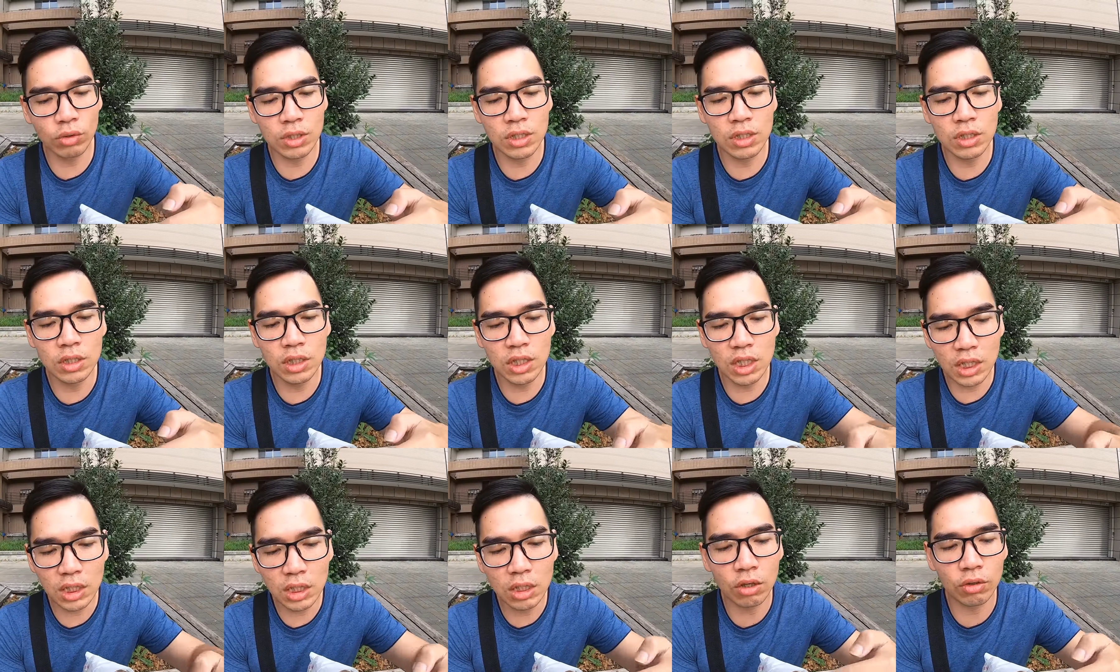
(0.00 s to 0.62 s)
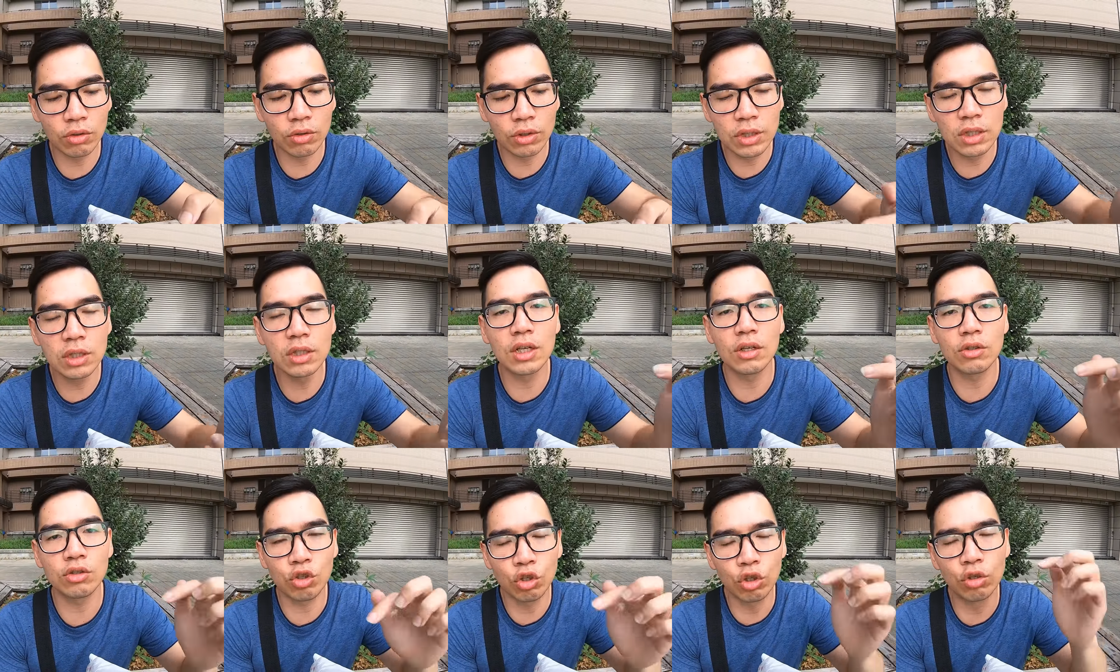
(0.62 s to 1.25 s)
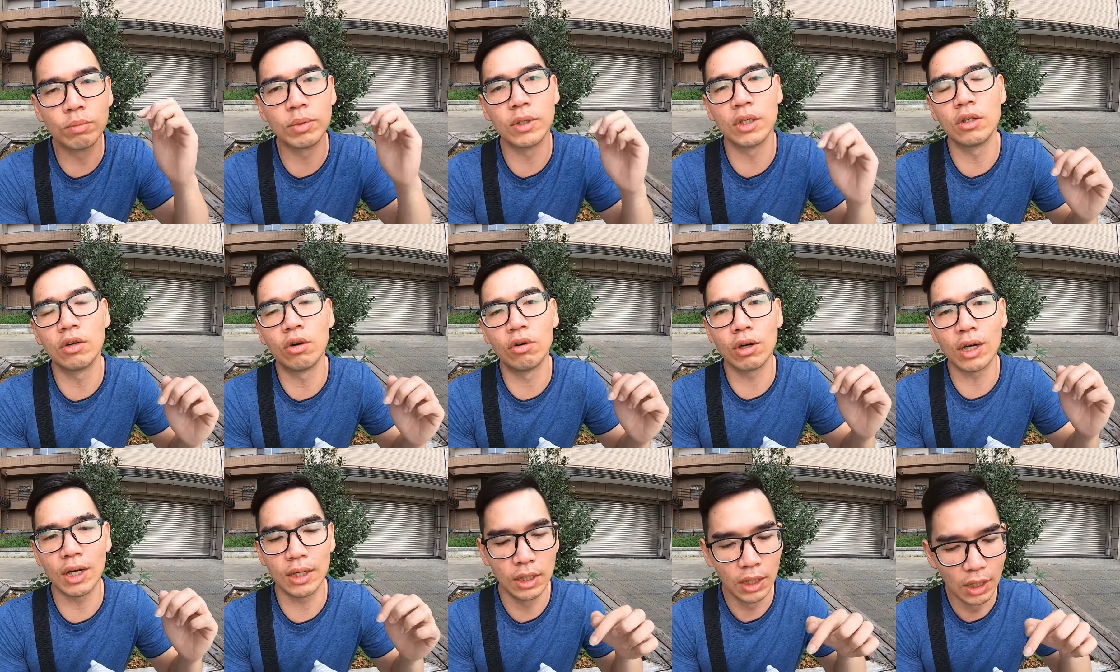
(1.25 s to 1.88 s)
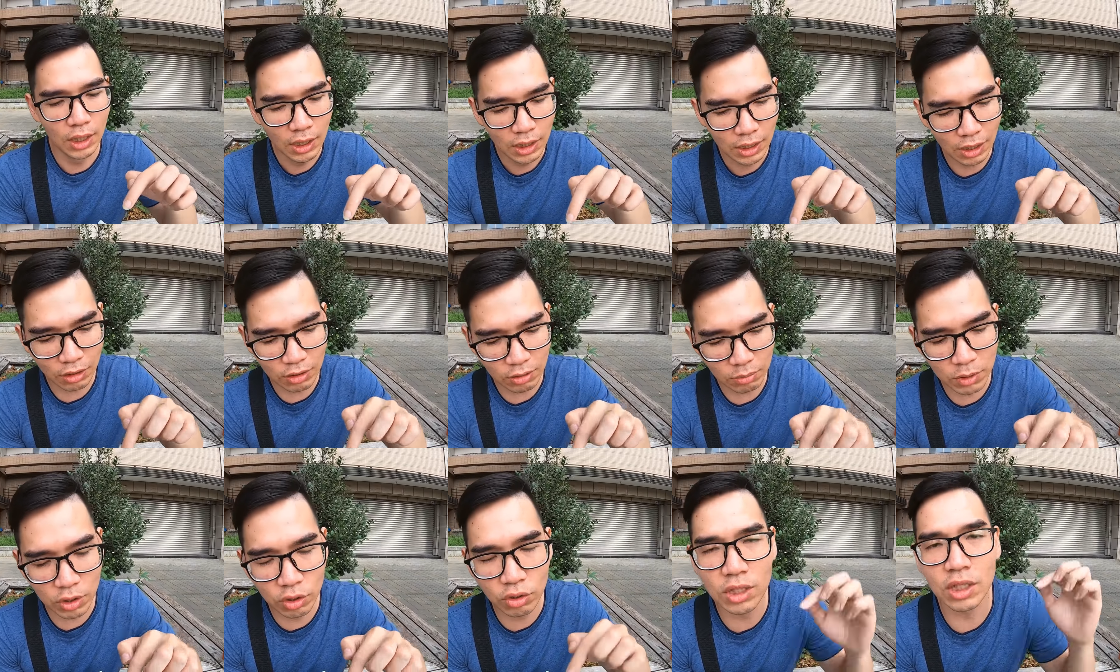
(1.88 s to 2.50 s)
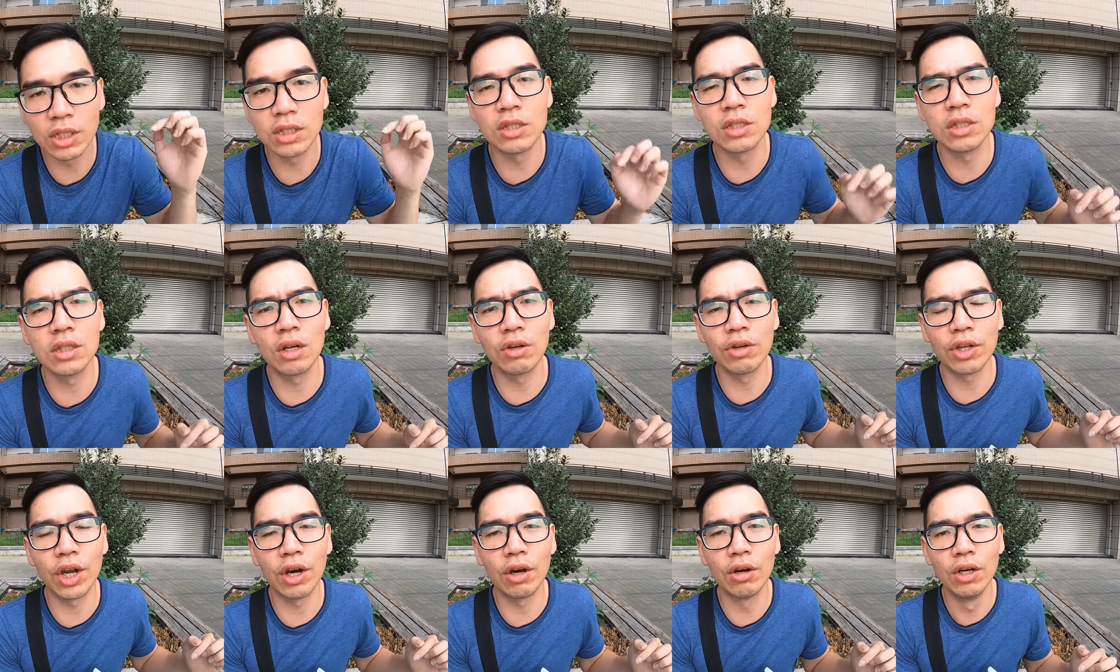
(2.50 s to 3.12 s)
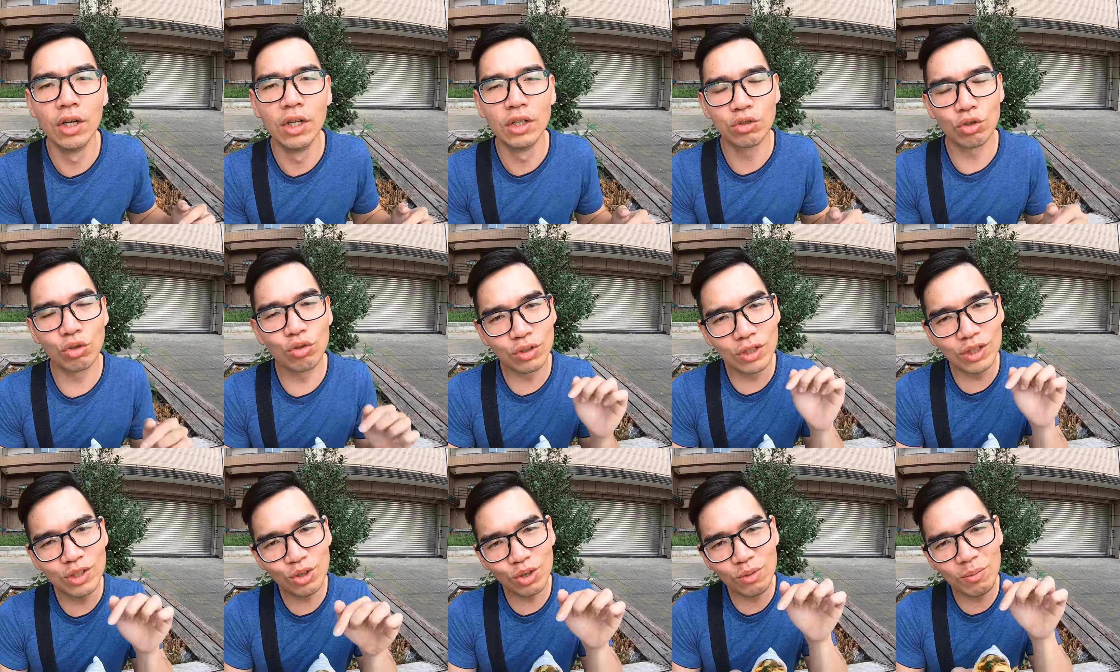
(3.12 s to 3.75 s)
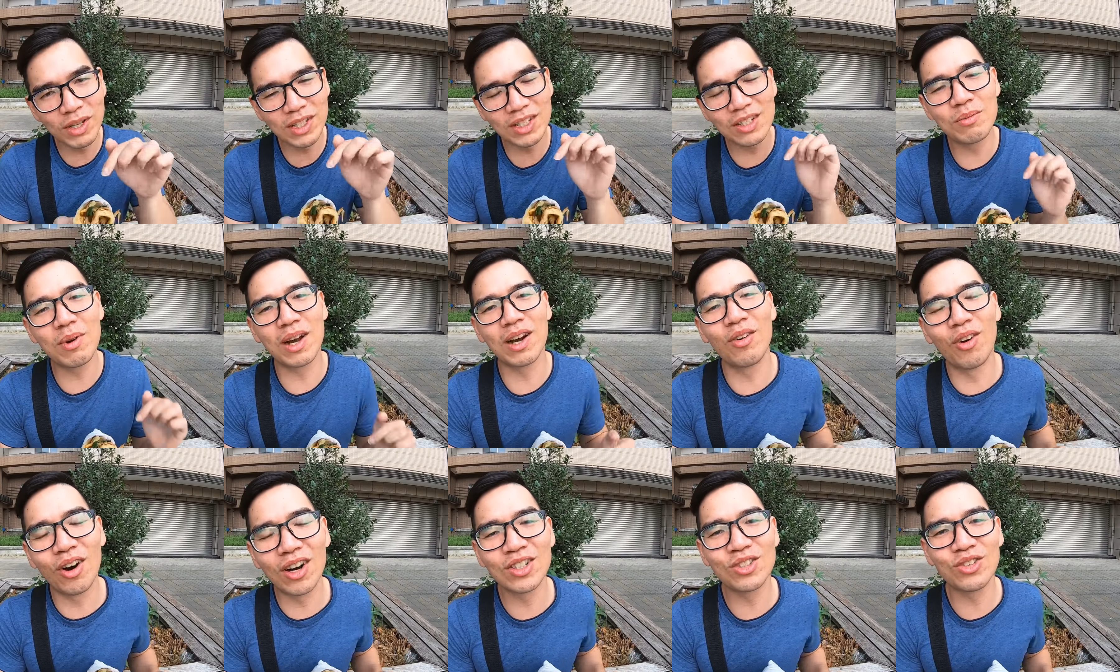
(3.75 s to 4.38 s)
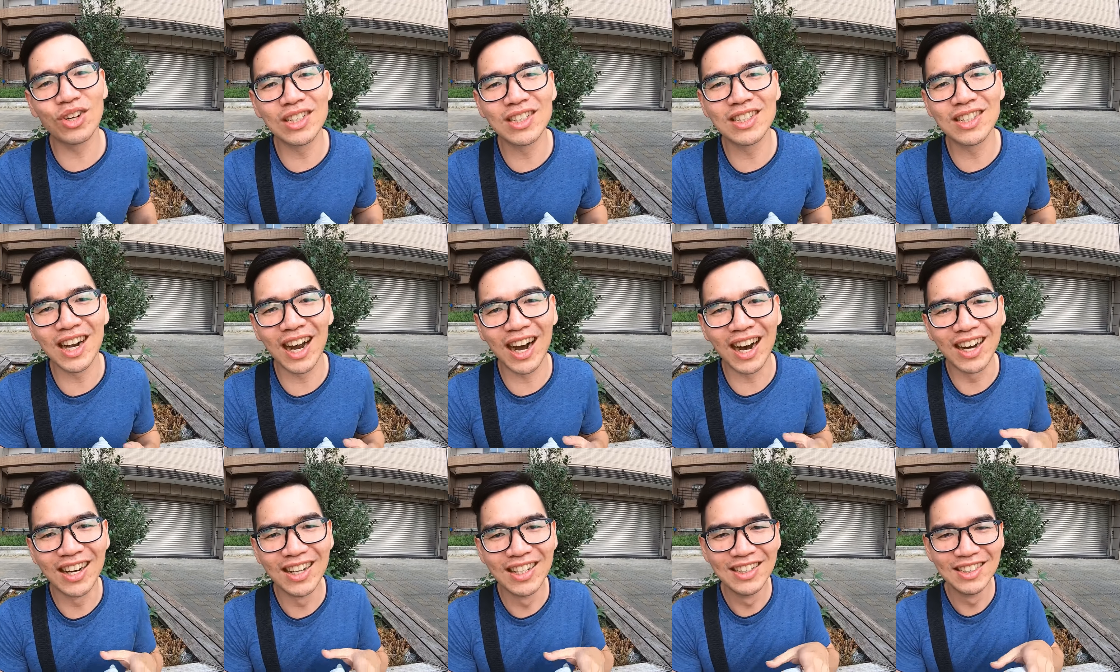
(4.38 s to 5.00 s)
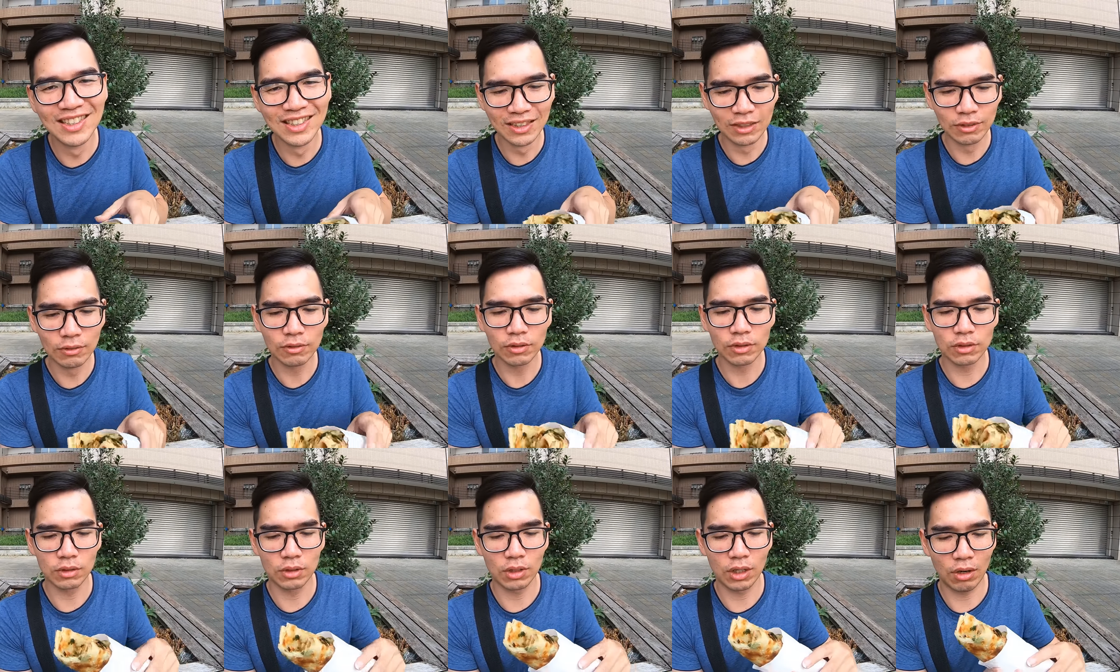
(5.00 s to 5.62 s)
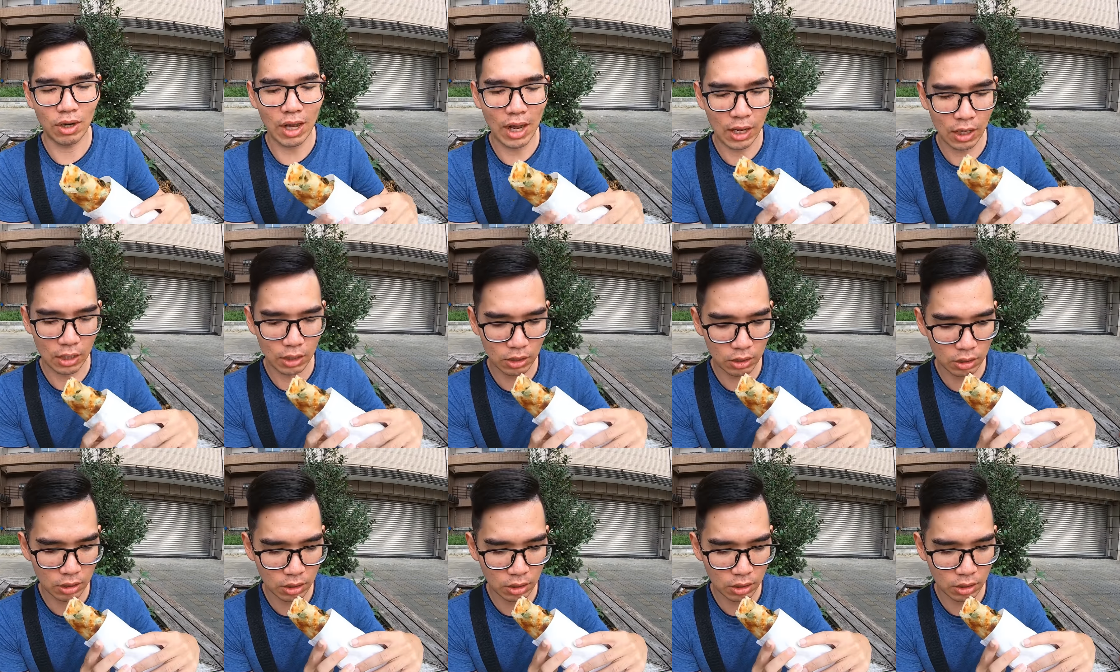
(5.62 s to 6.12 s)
以我吃第一口就吃得到葱油饼口感，然后里面又可以吃到料，所以我是觉得买这个蛮划算的啦。那你可以快吃吗？好啦。